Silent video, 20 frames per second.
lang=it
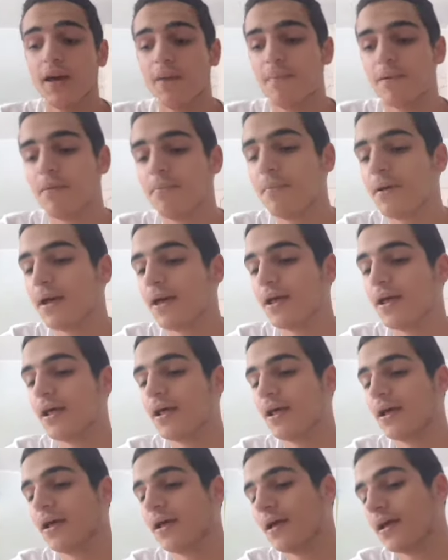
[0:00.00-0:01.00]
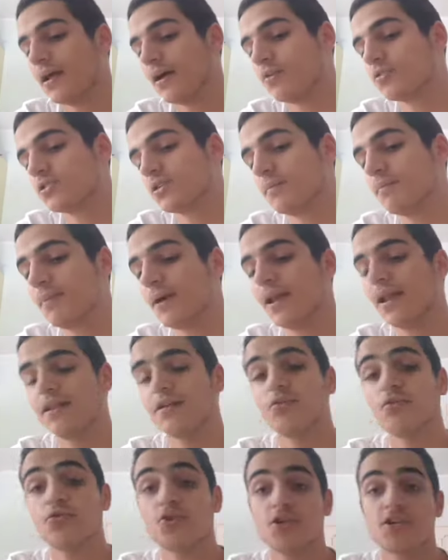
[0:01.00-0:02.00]
Per me eh, la cosa bella
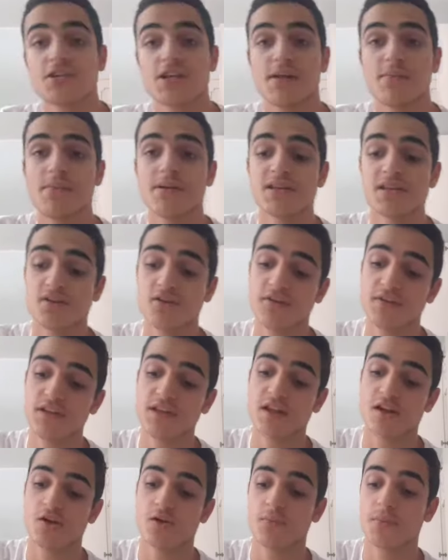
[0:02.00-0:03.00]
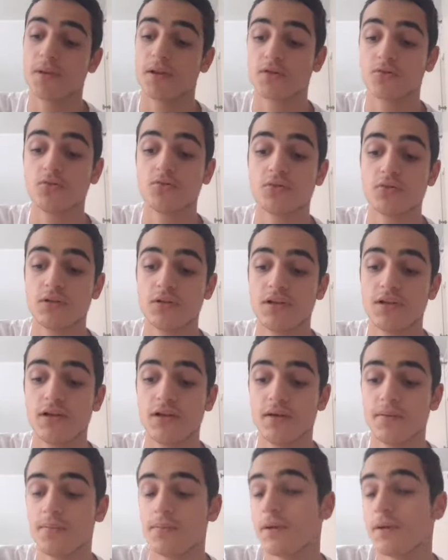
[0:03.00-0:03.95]
di Cutrone sarebbe stato vederlo per, tutti,